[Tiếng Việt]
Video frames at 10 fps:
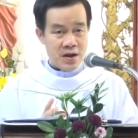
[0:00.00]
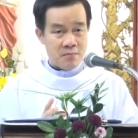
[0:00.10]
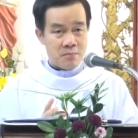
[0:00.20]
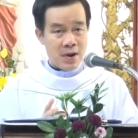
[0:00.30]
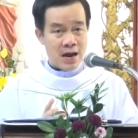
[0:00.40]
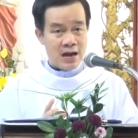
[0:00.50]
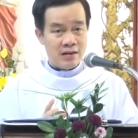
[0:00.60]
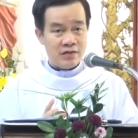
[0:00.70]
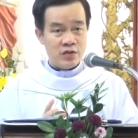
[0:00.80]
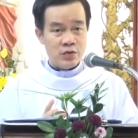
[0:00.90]

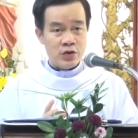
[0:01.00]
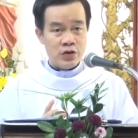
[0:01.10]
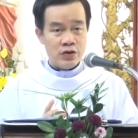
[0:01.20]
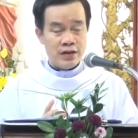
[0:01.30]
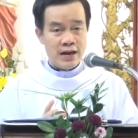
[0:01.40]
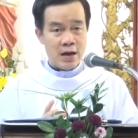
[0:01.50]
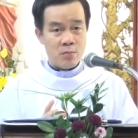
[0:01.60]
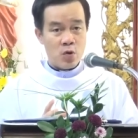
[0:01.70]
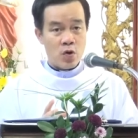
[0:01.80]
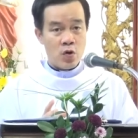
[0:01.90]
mà vua
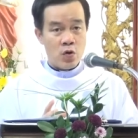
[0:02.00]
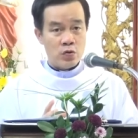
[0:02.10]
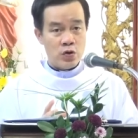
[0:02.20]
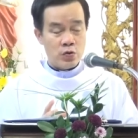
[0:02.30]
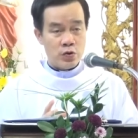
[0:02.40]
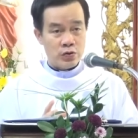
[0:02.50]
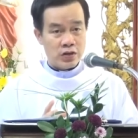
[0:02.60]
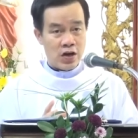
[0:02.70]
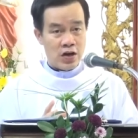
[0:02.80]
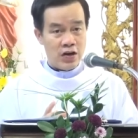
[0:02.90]

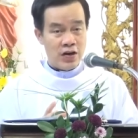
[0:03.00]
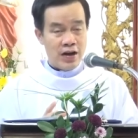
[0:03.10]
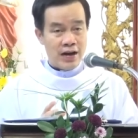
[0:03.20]
Nabucodonosor